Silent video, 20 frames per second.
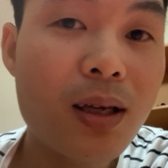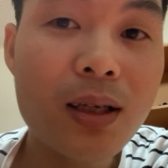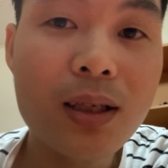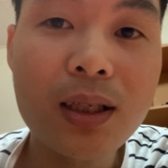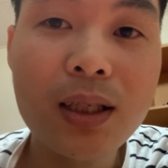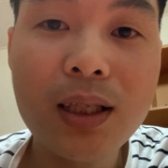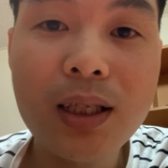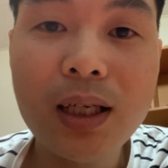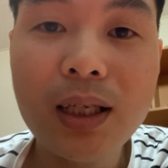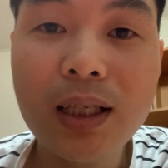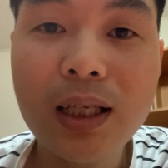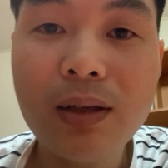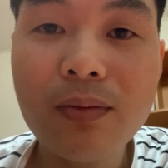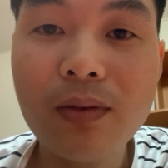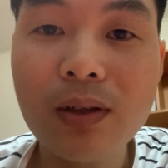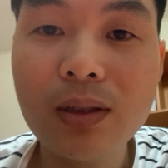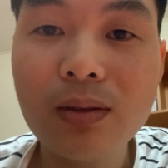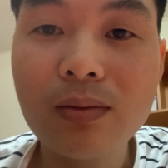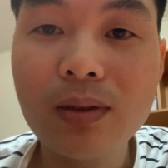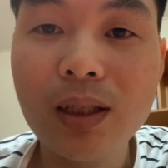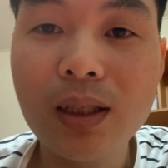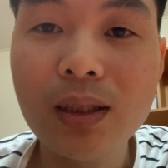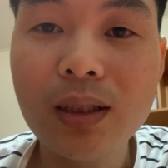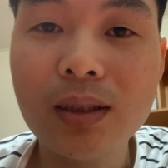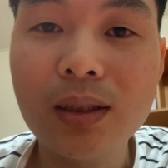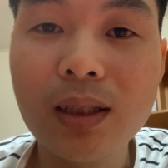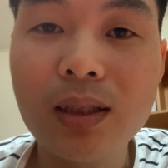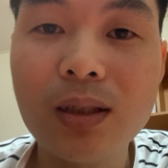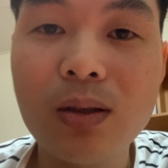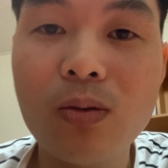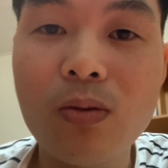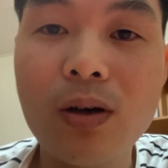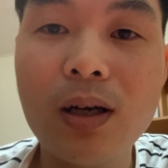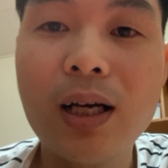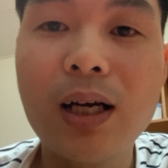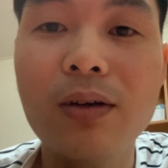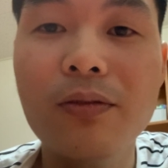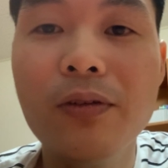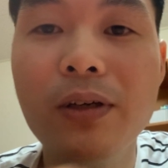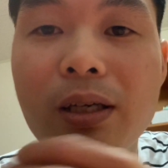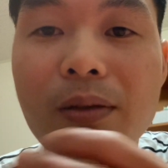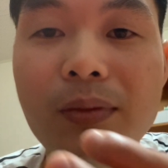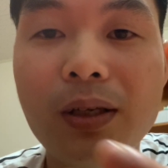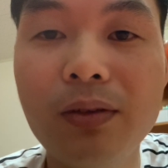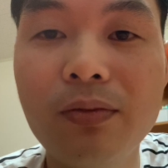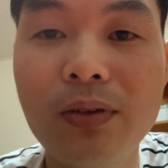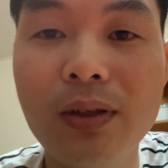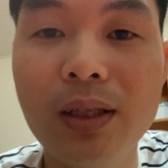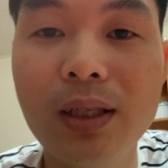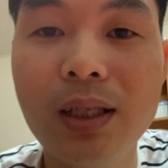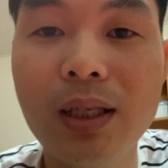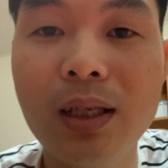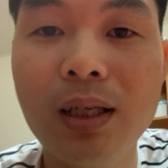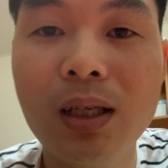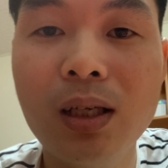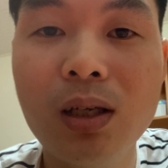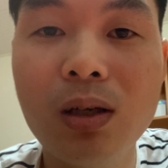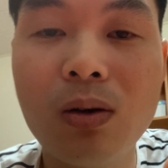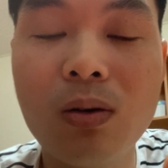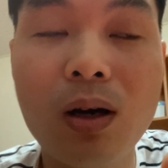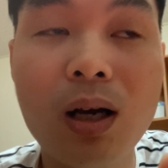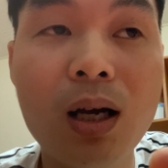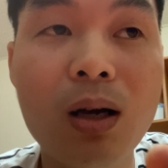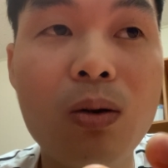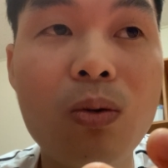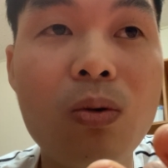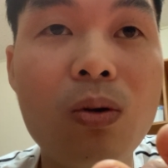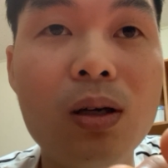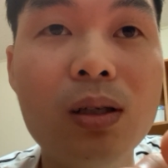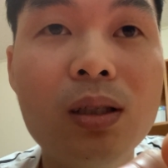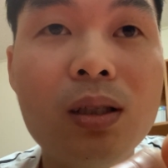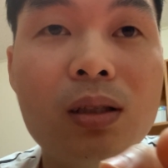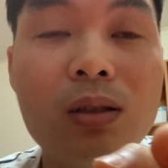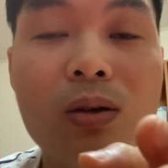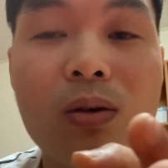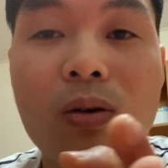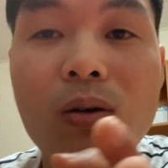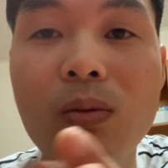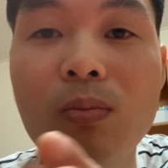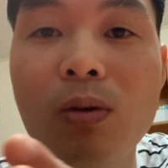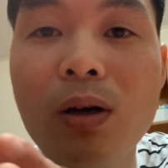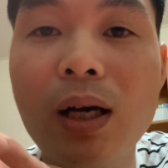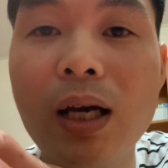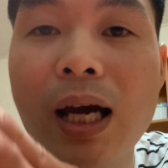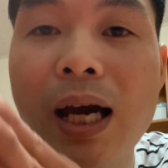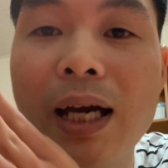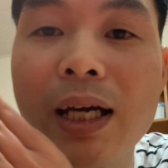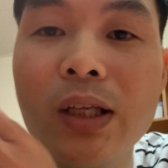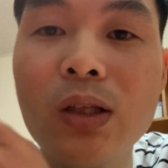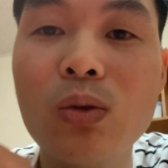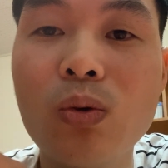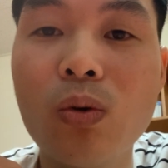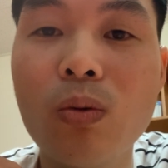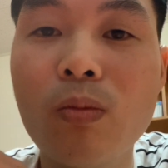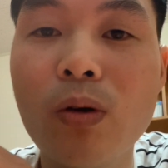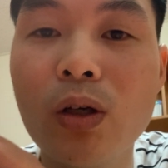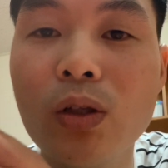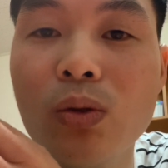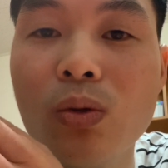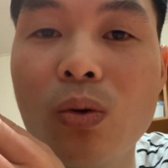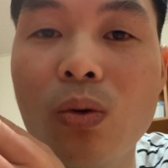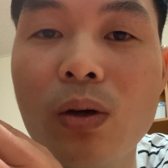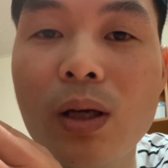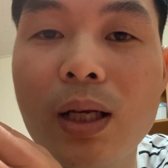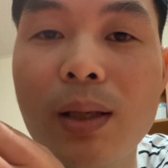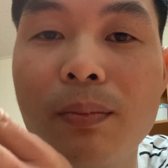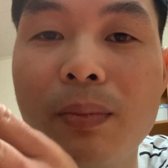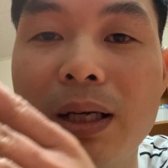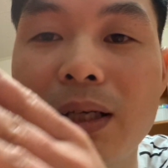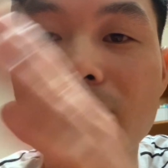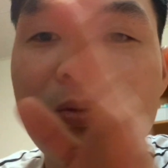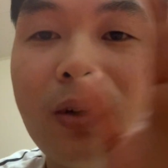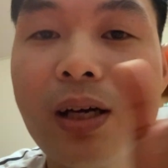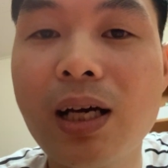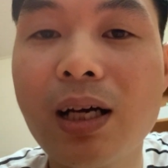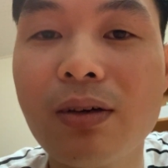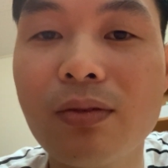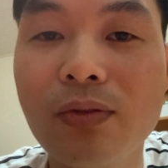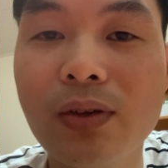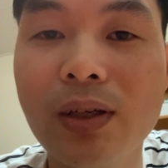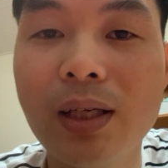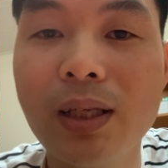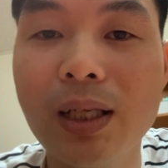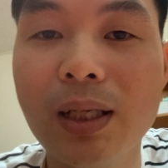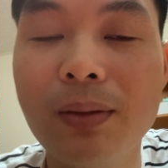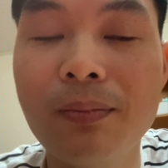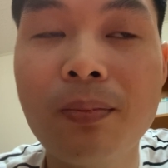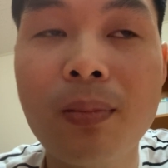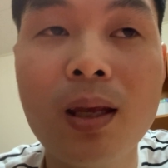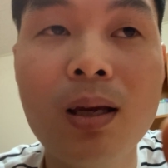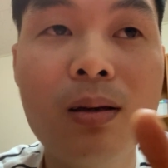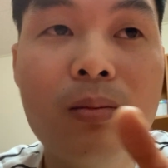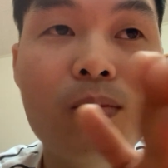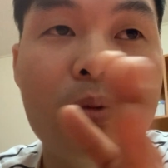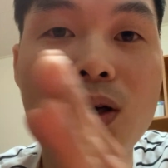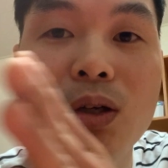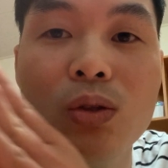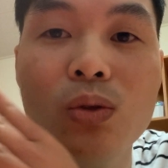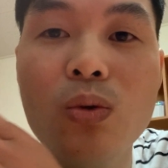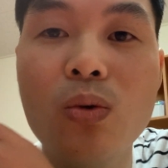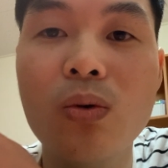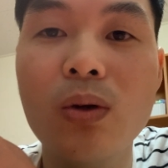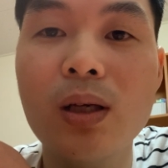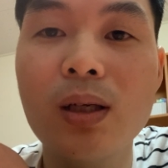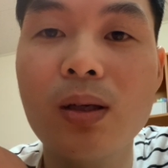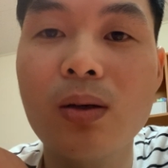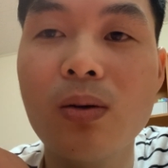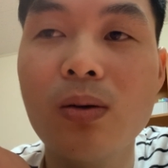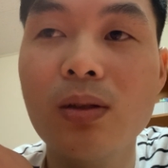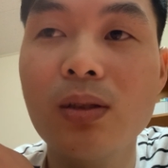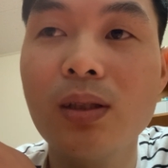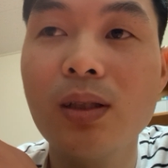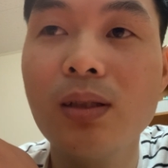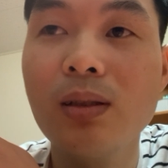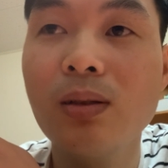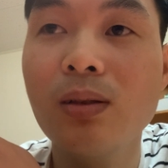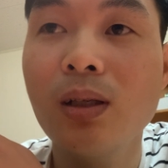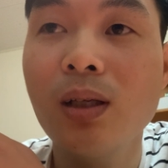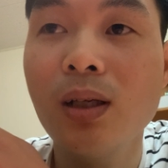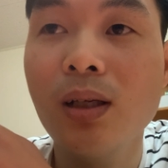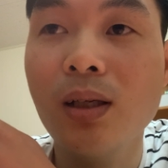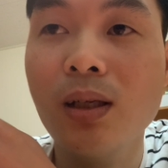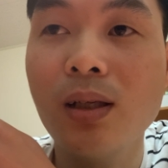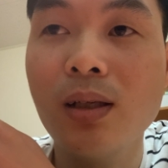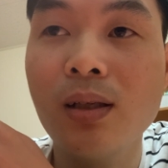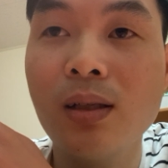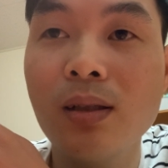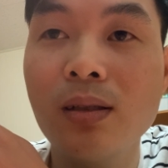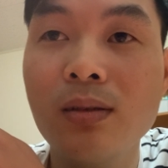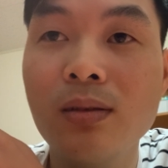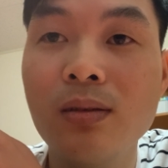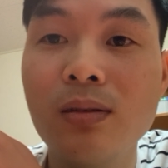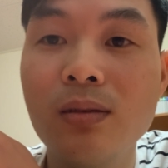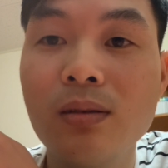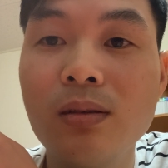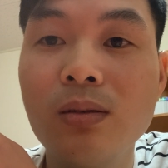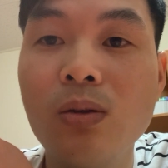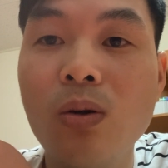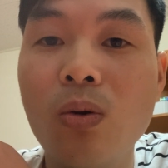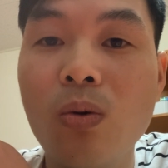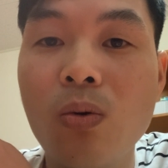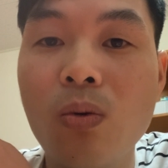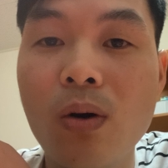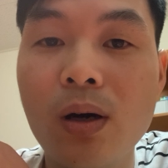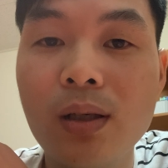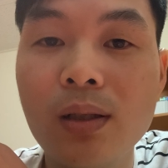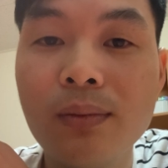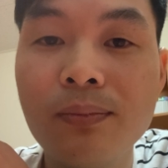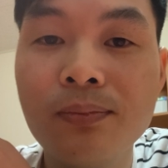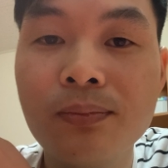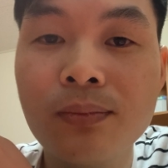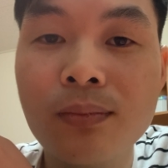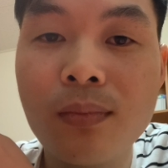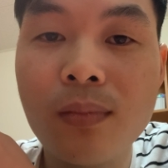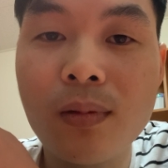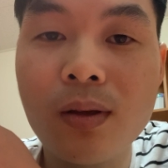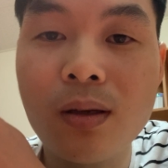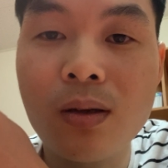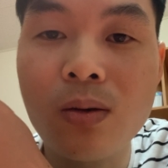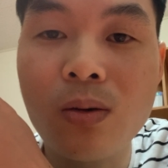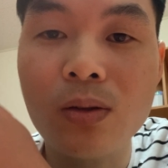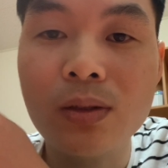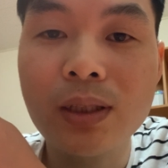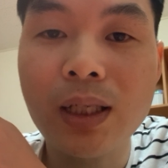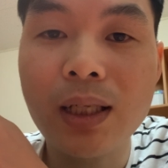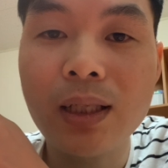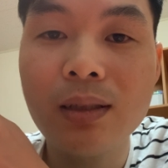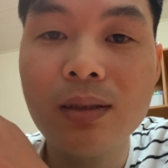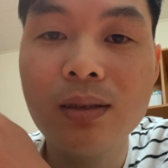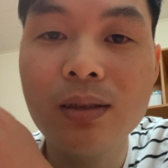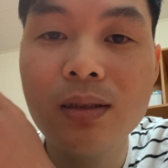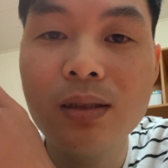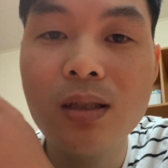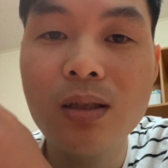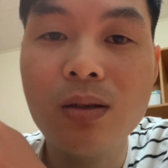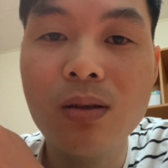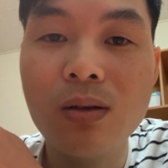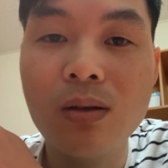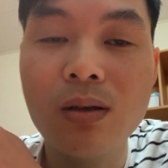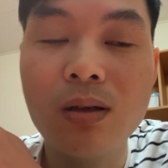khi anh em vào trong đấy thì sẽ được uống cà phê miễn phí này có cả uống à, nó có một hai cái tủ một cái tủ là máy pha cà phê này một cái tủ là có những cái à, đồ uống Ừ, có sẵn như nước